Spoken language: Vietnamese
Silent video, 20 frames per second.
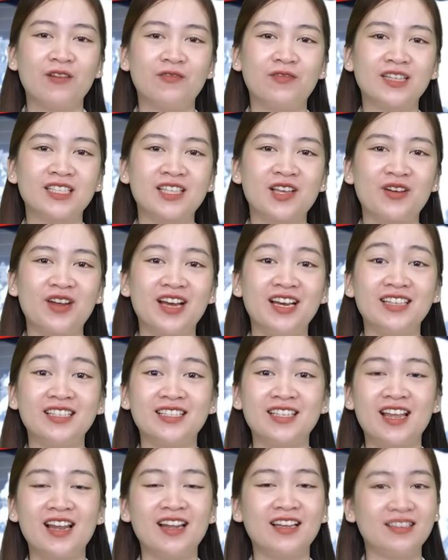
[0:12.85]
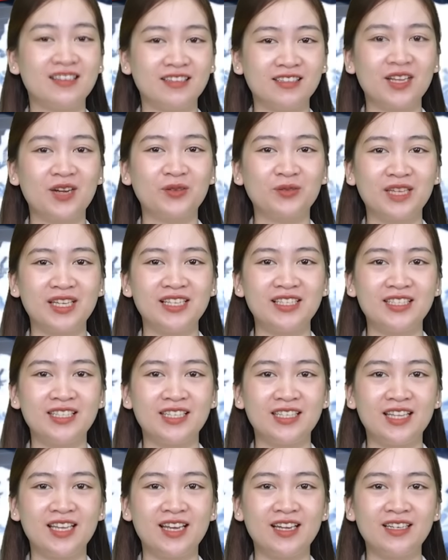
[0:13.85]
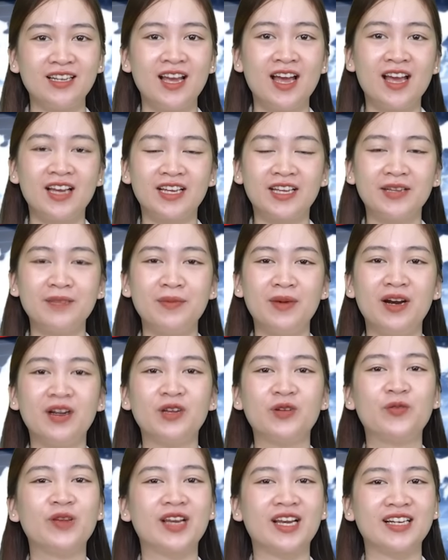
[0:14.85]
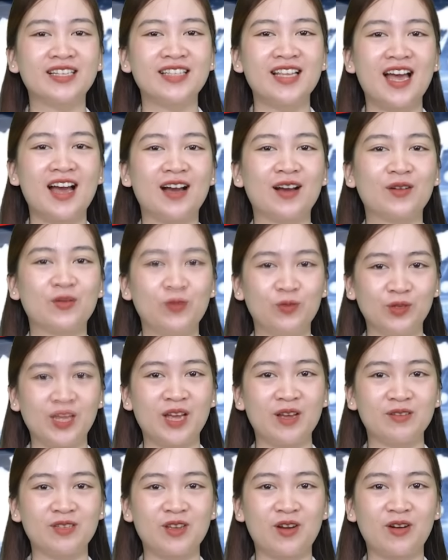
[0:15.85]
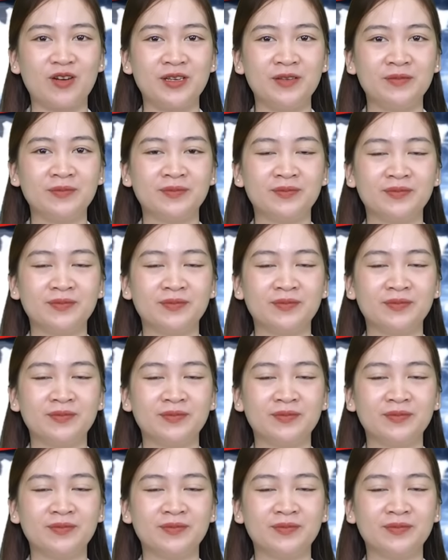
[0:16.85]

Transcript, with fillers: Và sau đây sẽ là những thông tin chi tiết. Kính mời quý khán giả cùng theo dõi.